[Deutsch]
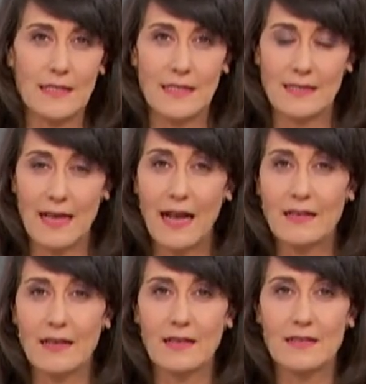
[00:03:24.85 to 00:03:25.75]
Denn die
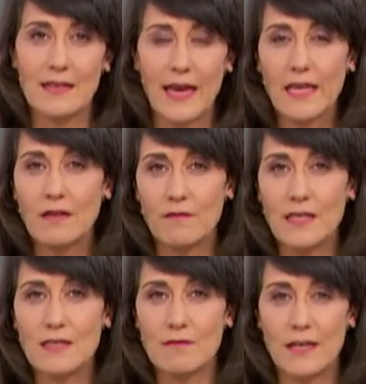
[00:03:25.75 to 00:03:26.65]
Zahlen darin zeigen,
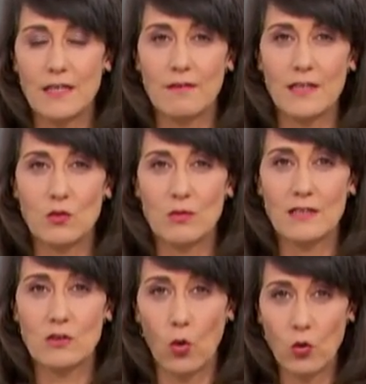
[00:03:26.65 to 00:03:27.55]
wie es weltweit um
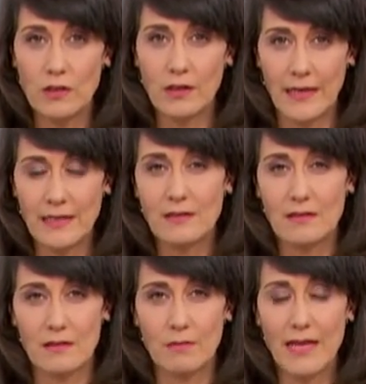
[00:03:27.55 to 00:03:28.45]
das
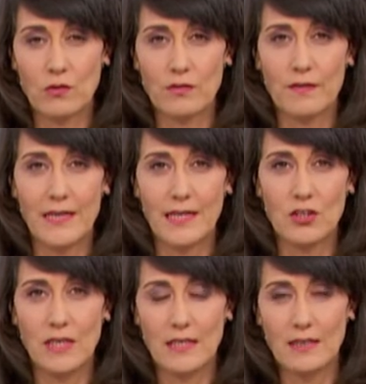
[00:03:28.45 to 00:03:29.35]
Grundrecht Meinungsfreiheit
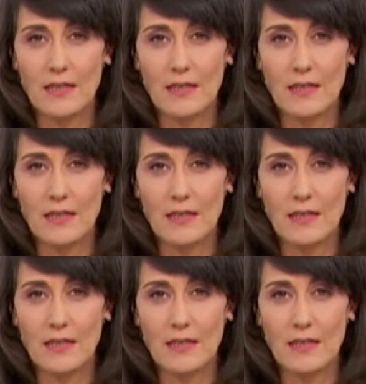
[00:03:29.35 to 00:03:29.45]
steht.